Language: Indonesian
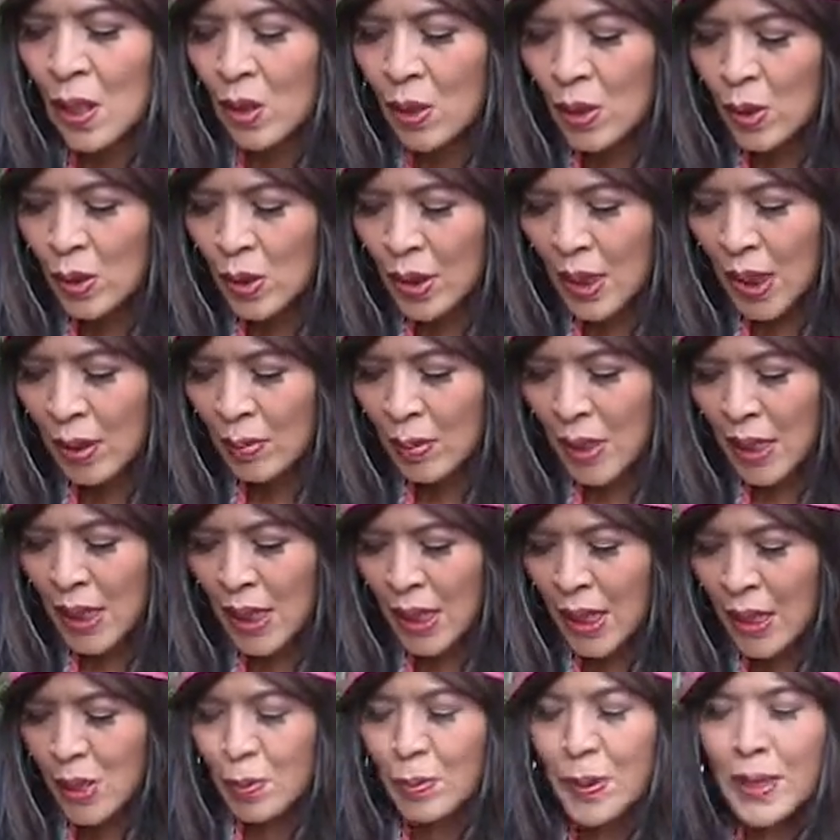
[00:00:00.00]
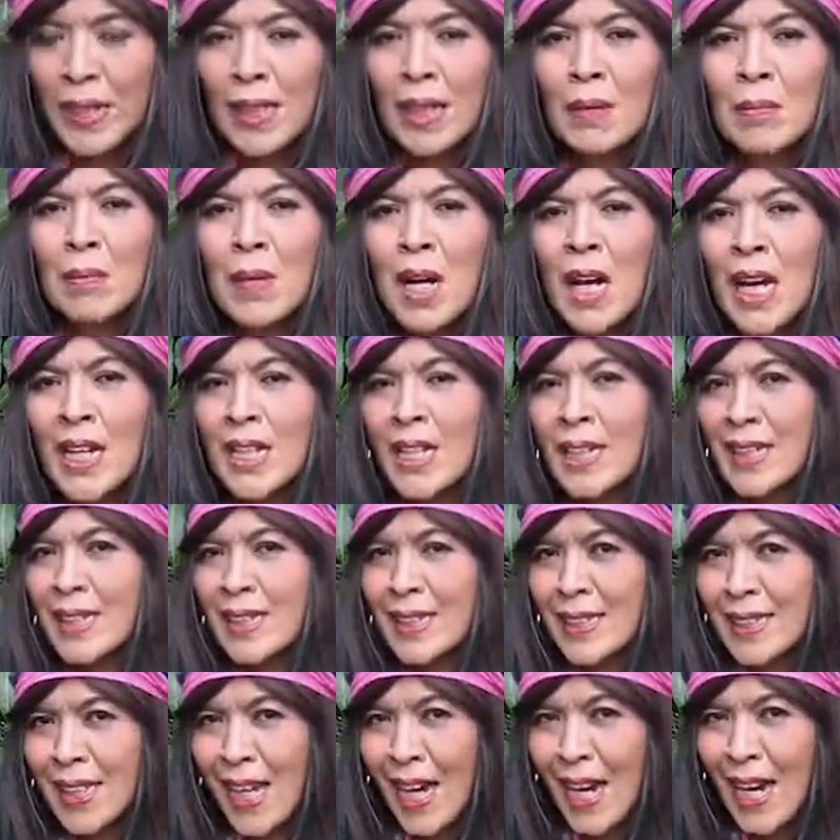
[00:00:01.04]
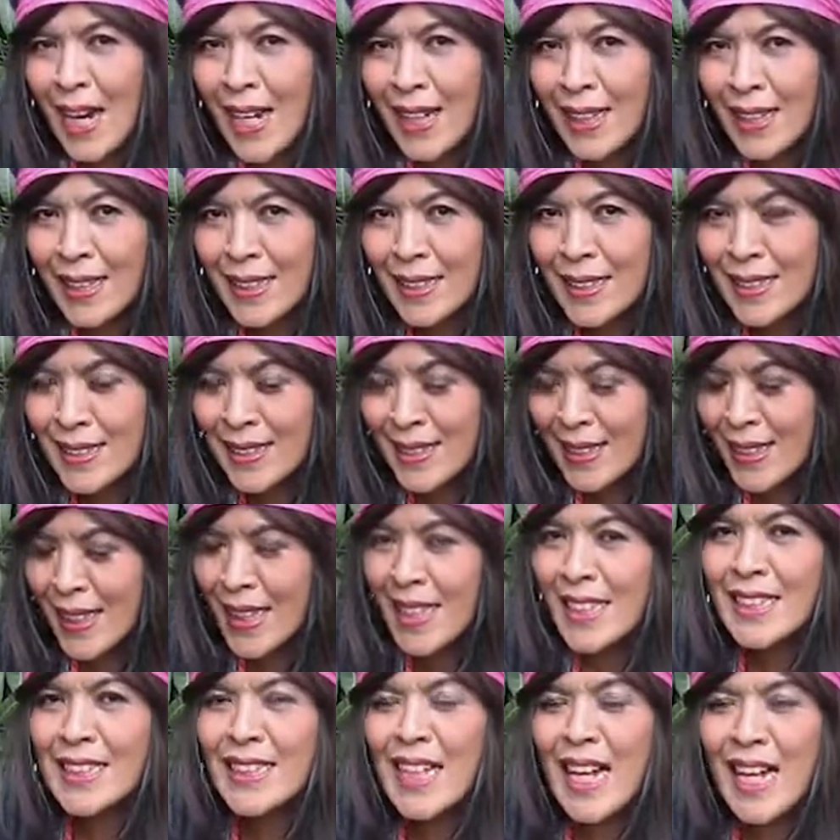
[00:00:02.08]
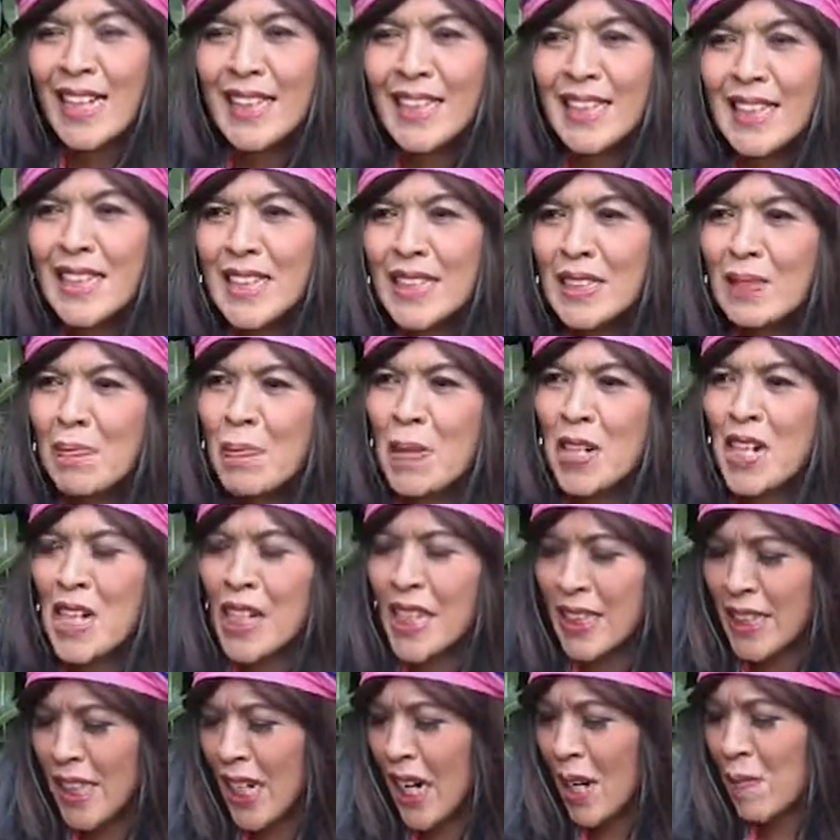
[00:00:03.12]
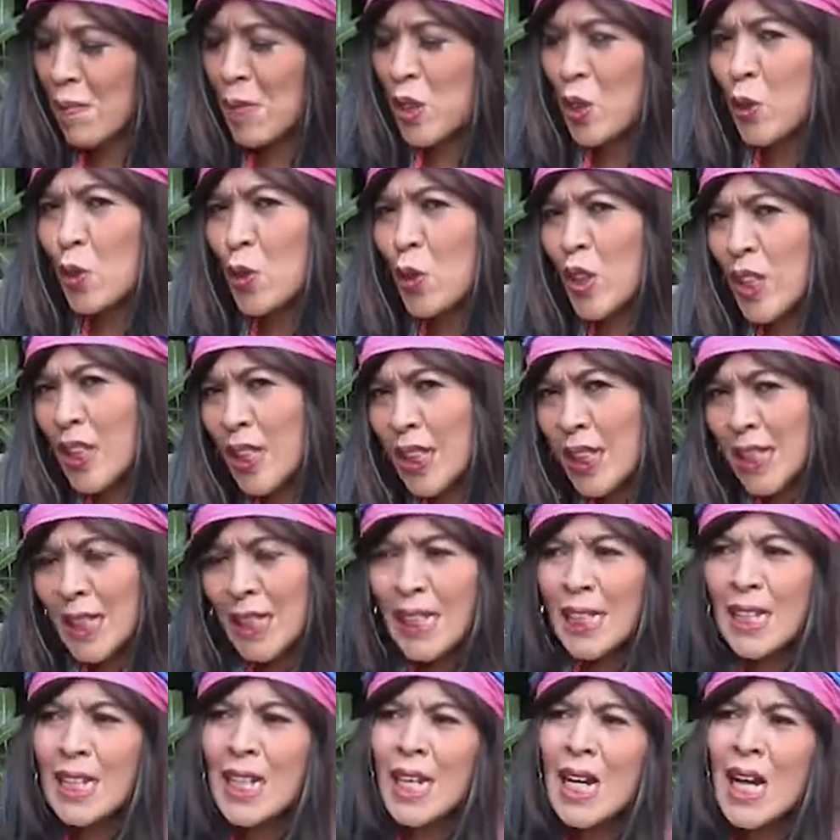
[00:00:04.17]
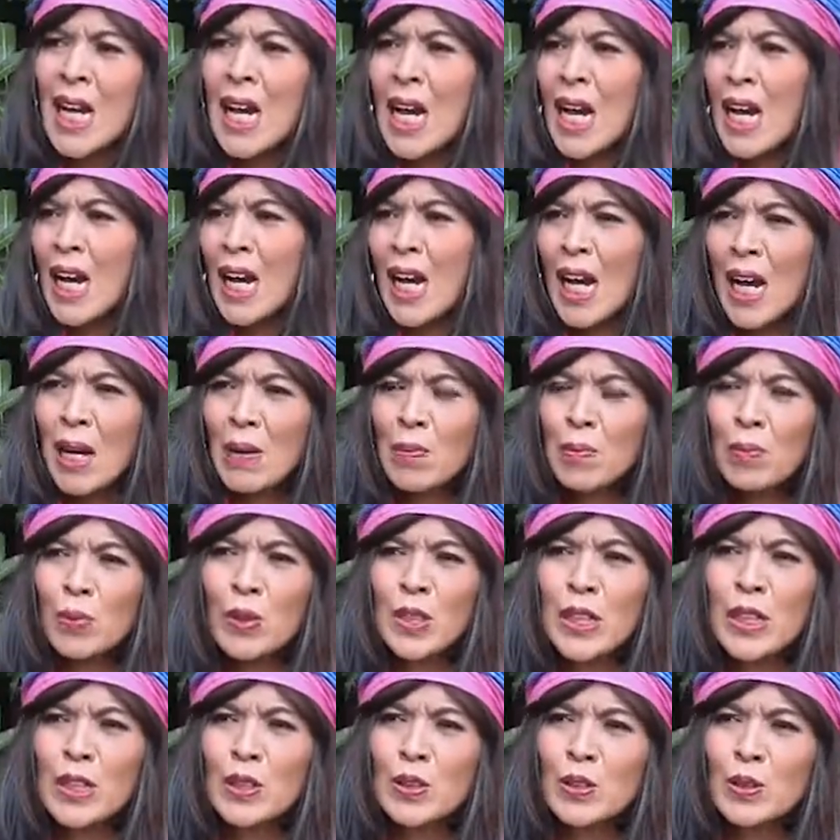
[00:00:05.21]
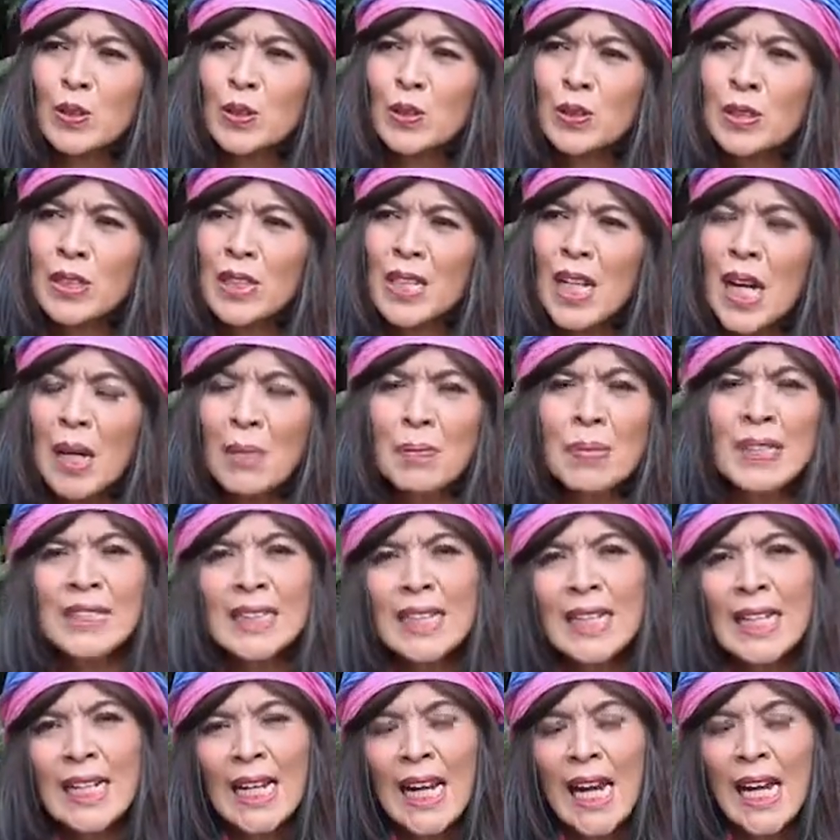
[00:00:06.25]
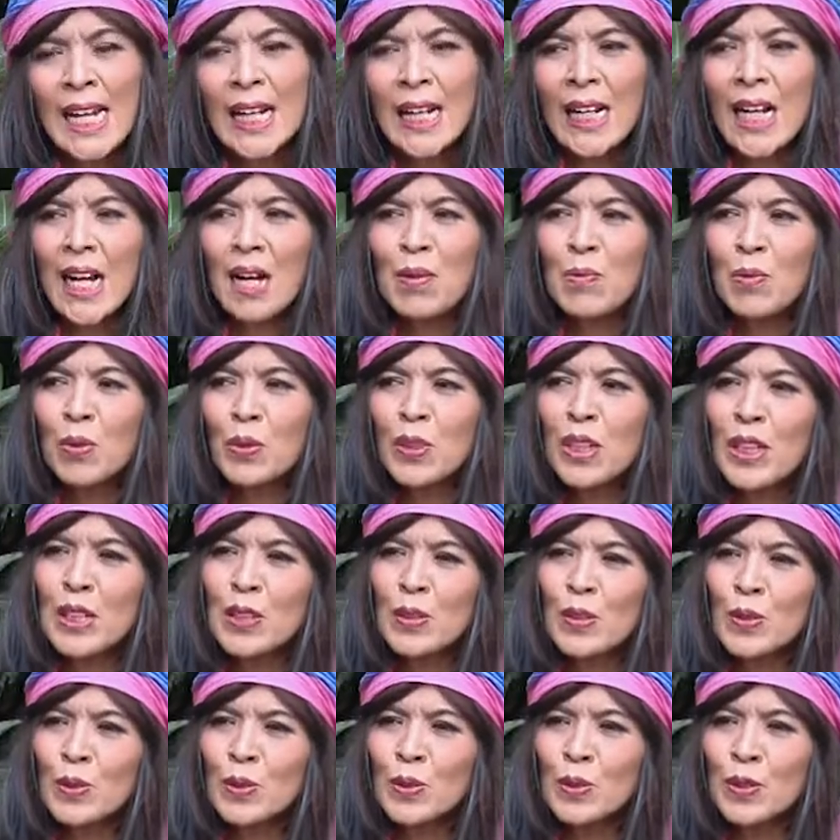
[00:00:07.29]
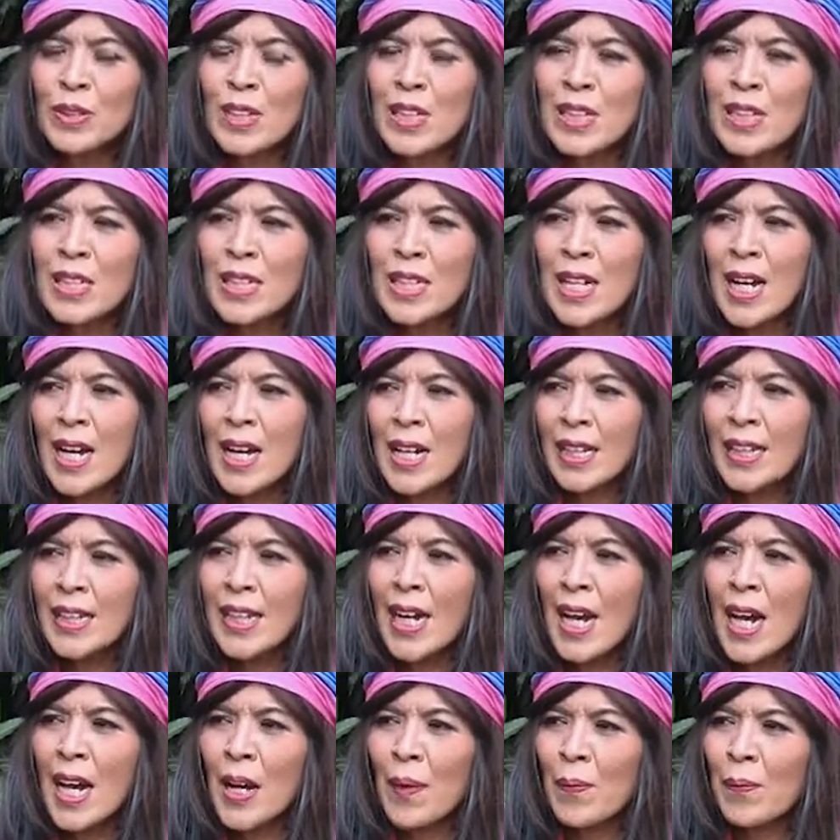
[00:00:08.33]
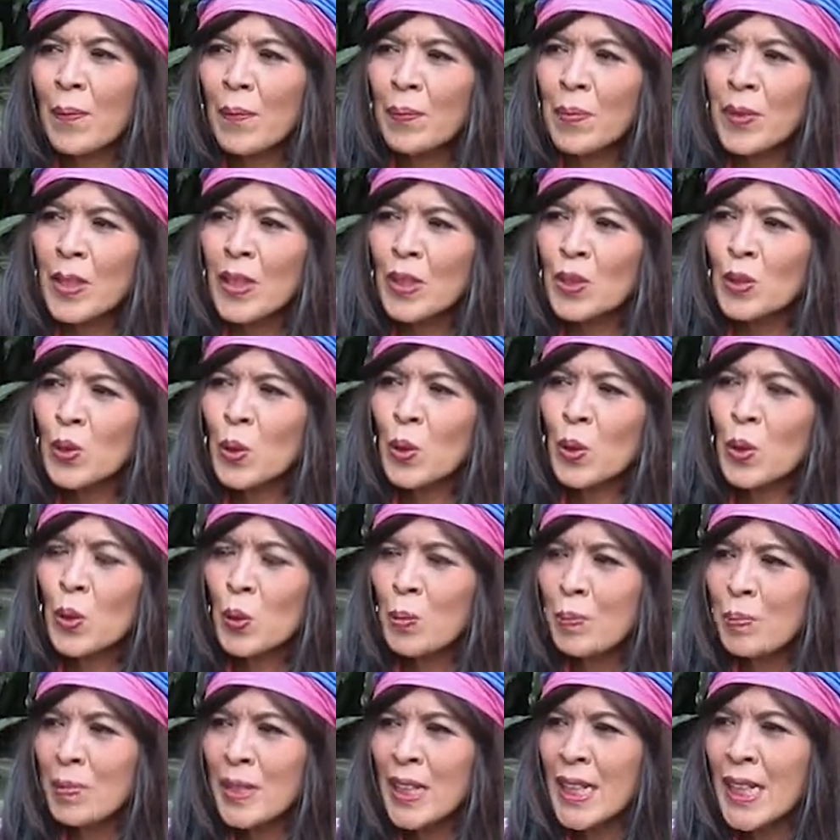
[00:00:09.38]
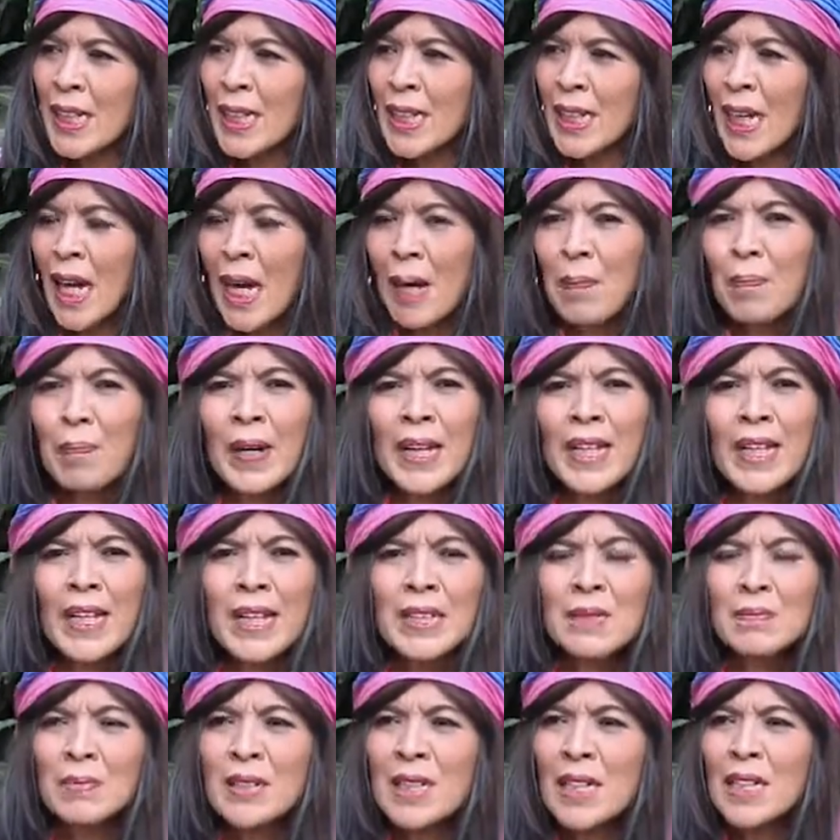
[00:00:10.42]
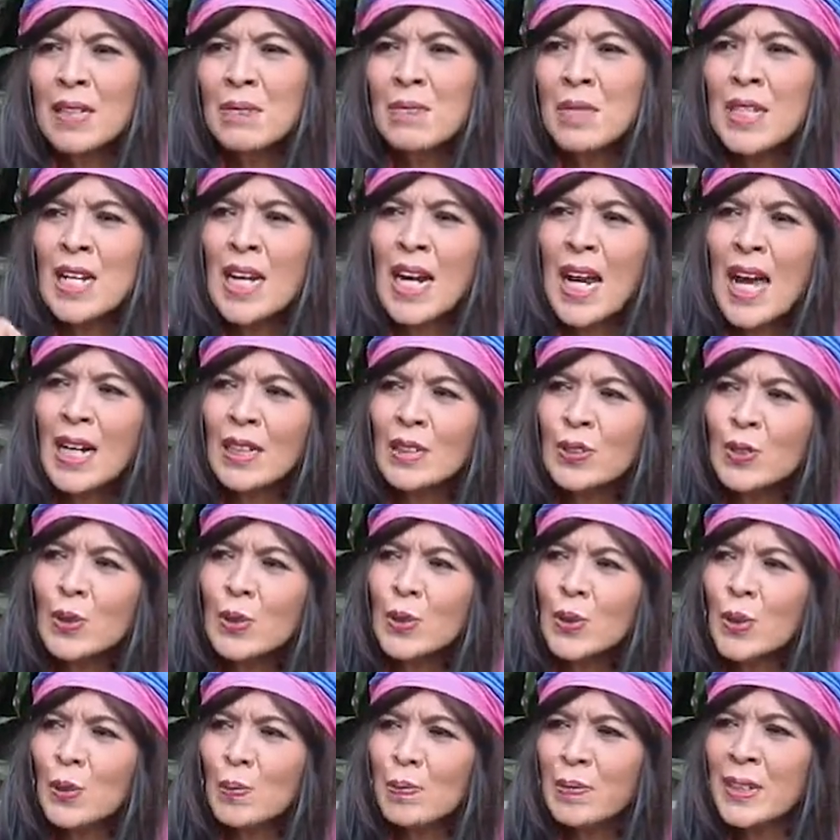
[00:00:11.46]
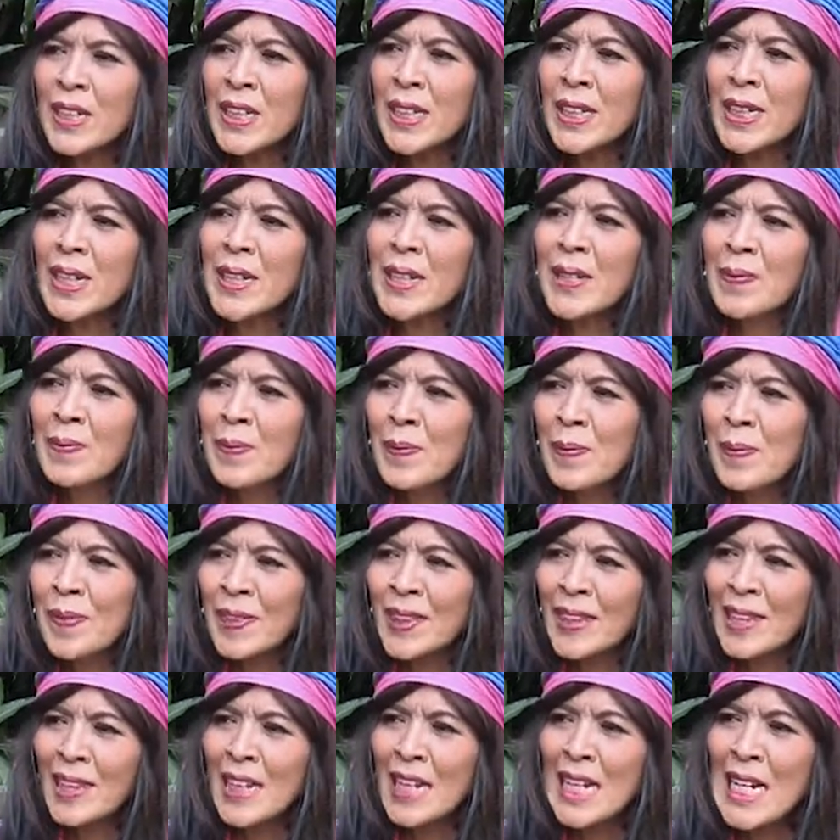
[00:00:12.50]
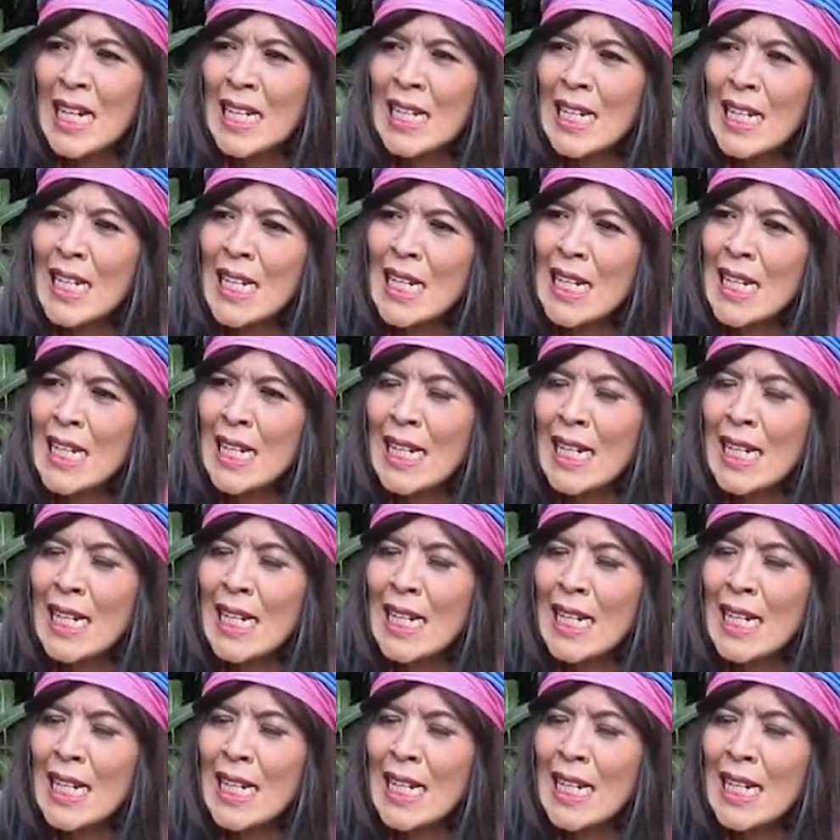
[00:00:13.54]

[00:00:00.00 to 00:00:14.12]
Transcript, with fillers: Untuk yang milik kartu pertama ada The Star. Jadi sebenarnya minggu ini kamu itu sedang bersinar, kamu itu sedang yang cukup di apa ya bisa dibilang cukup di di